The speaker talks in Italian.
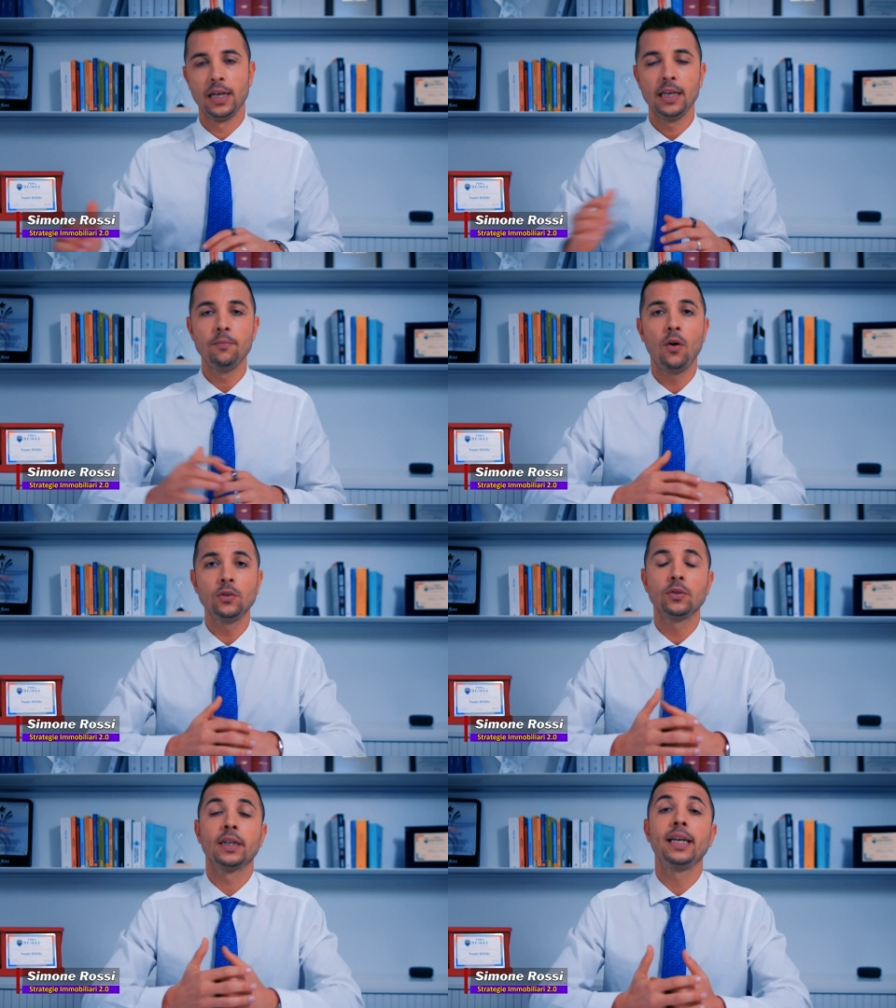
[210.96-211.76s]
In
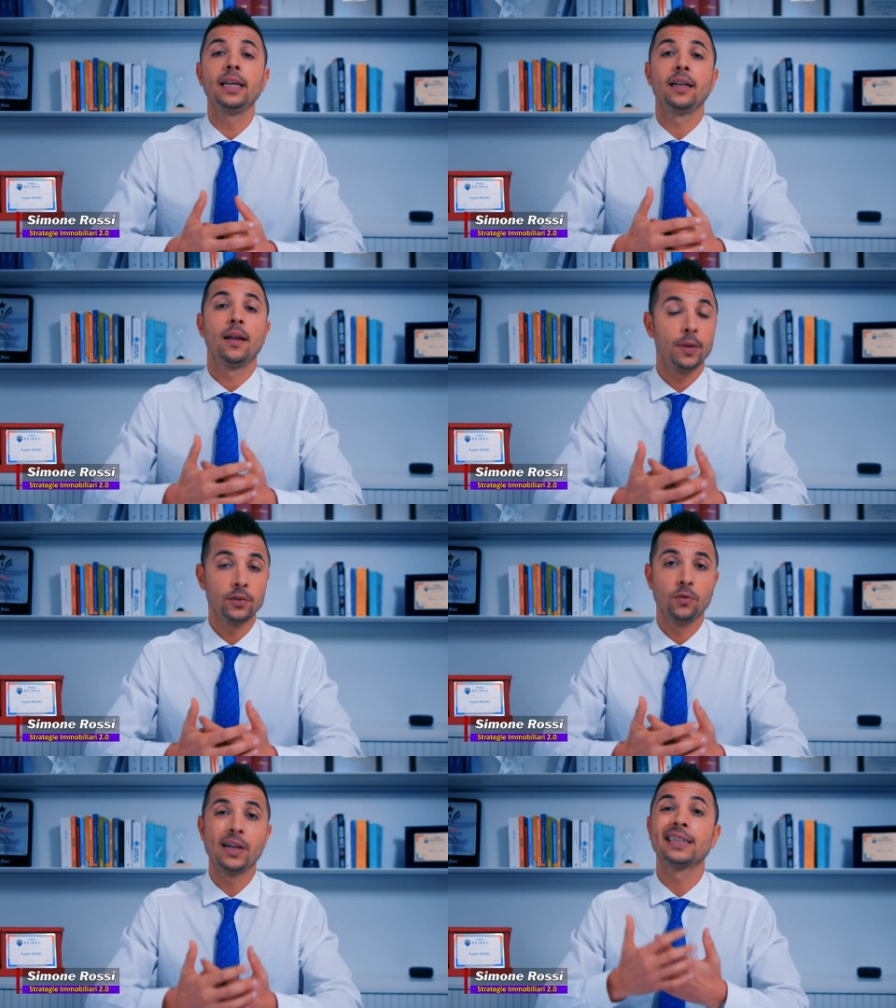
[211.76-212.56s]
modo che la
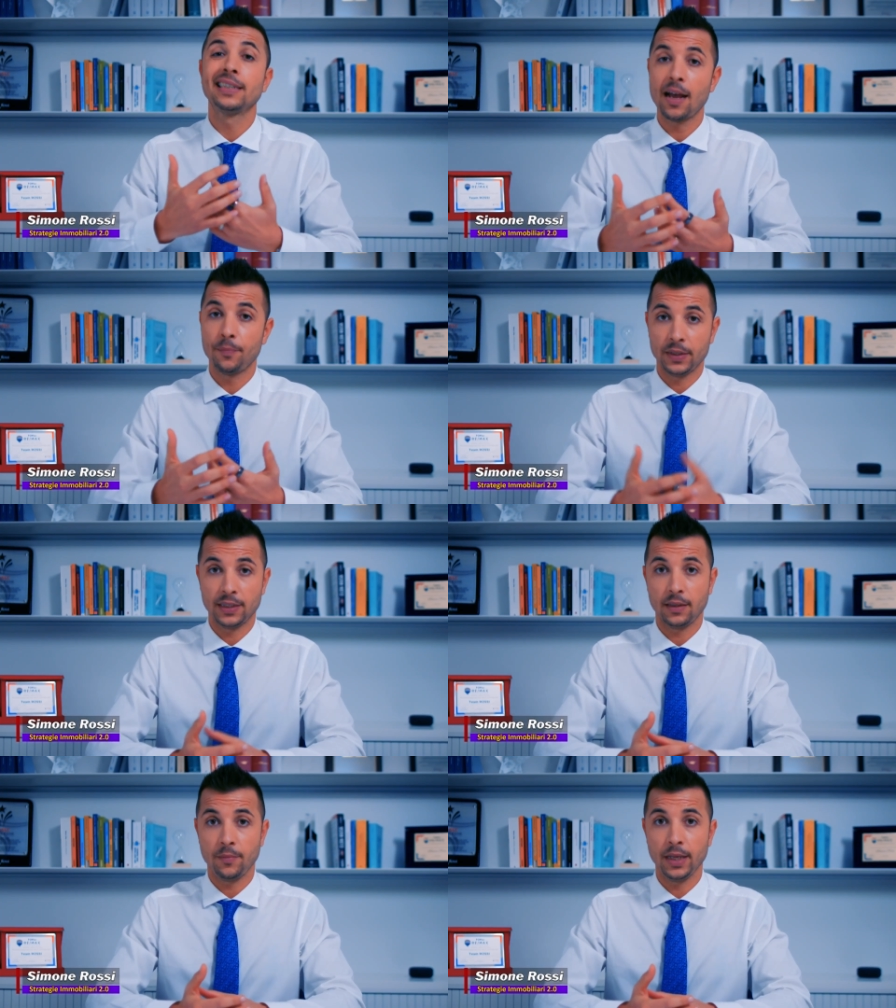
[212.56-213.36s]
persona sappia
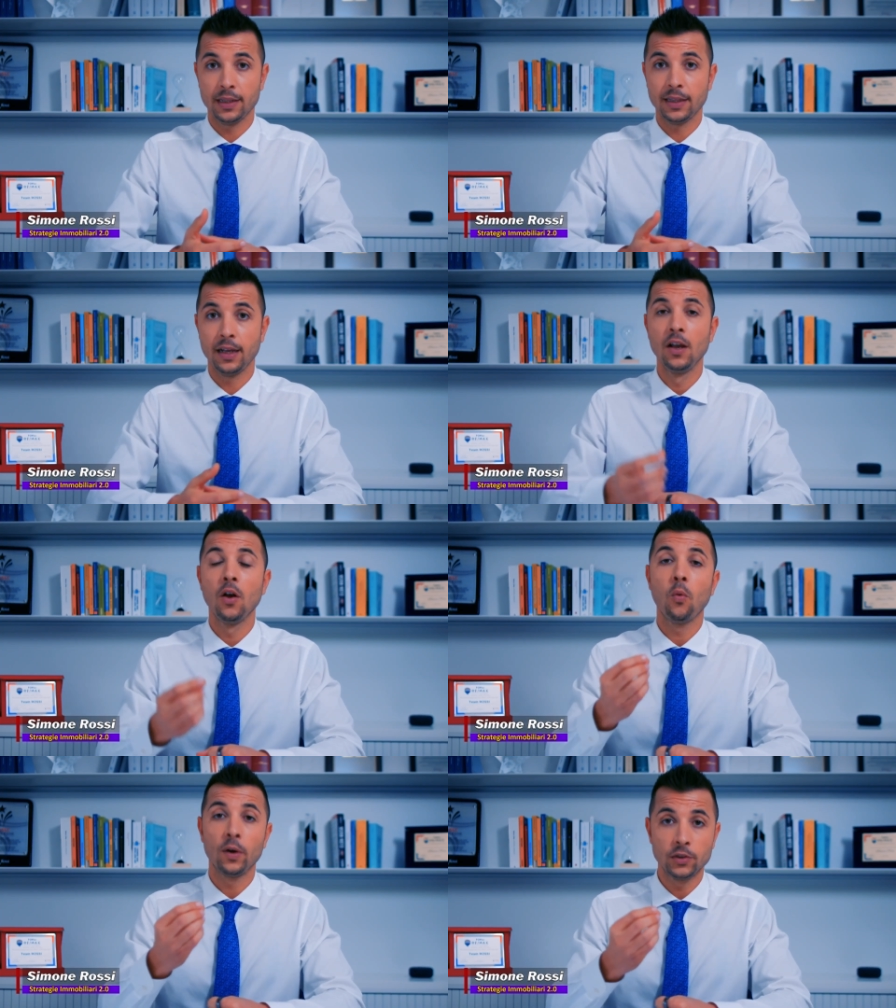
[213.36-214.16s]
esattamente
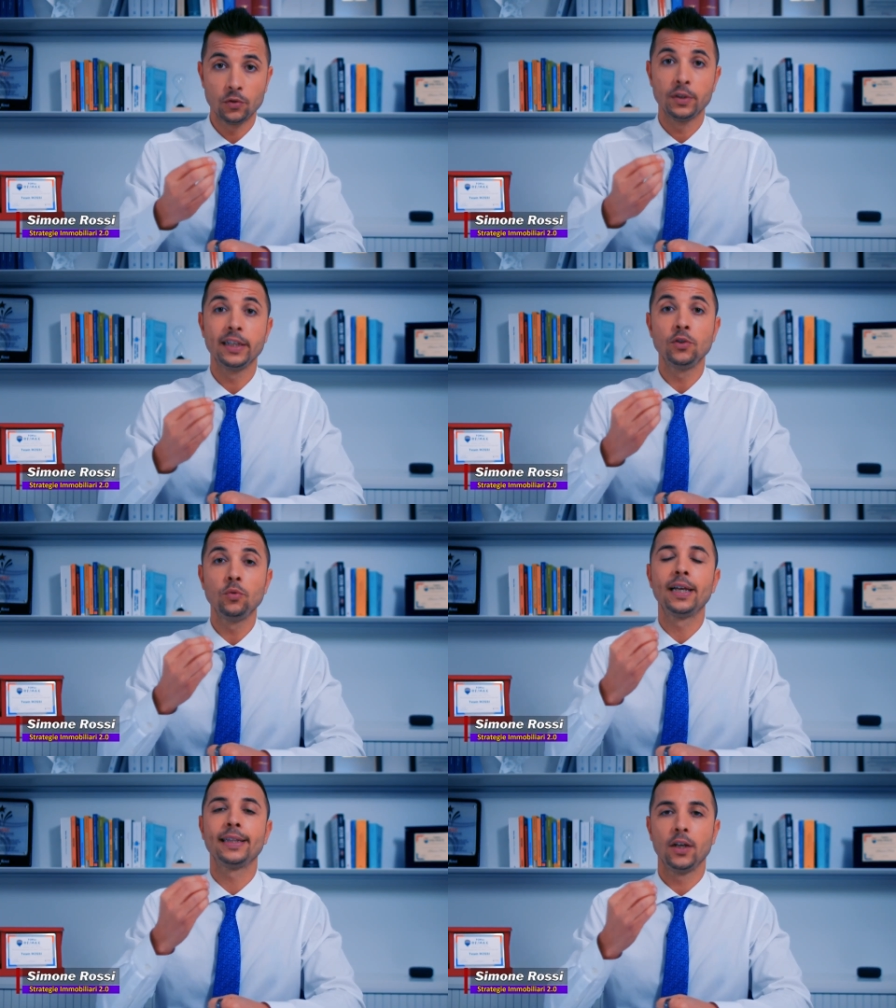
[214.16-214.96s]
quali sono i
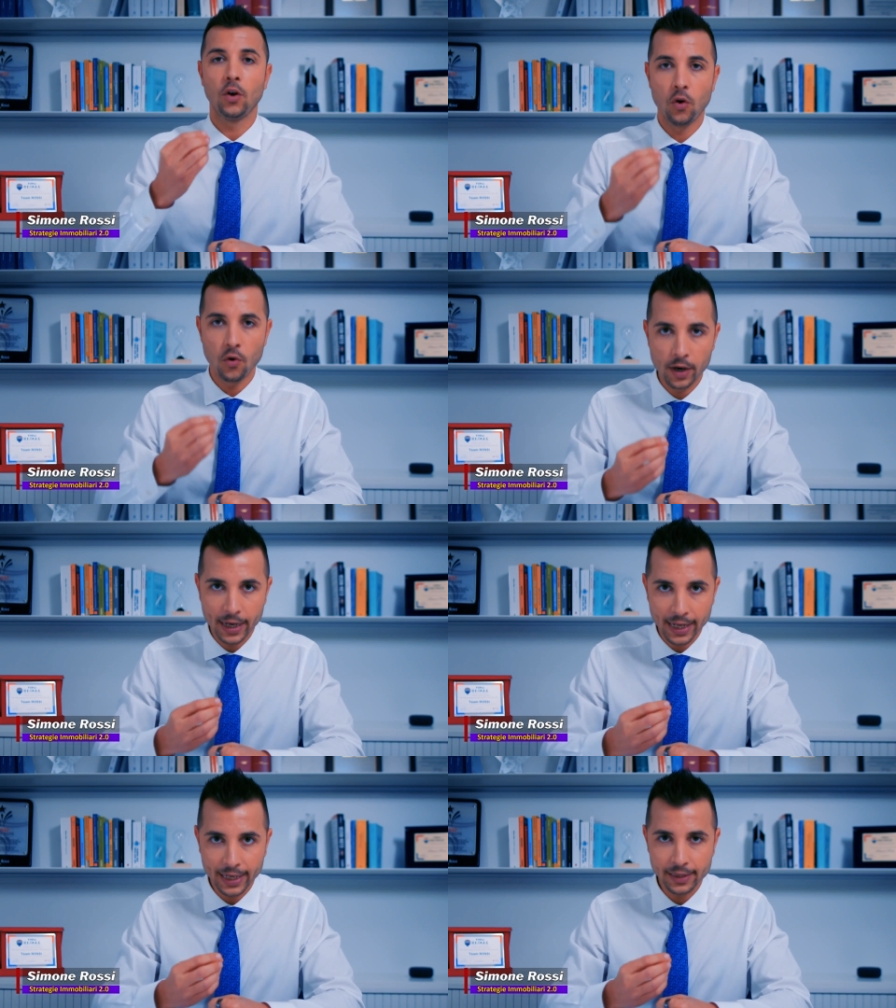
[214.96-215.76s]
risultati
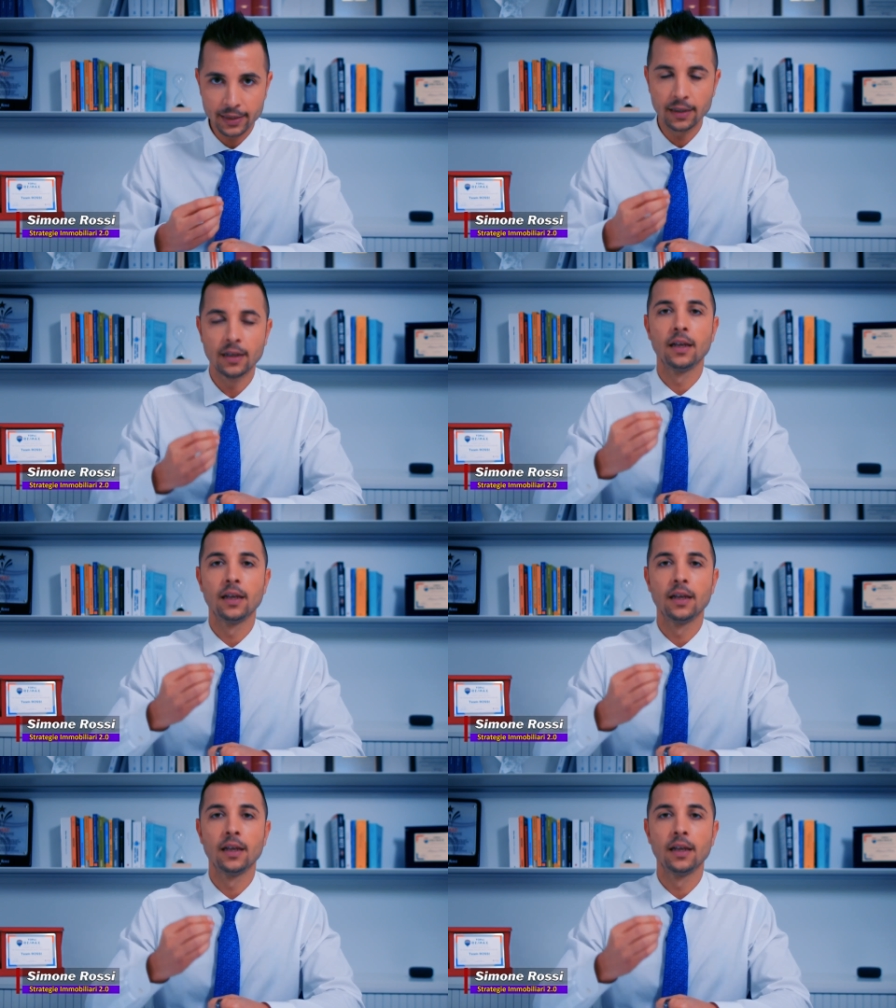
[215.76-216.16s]
concreti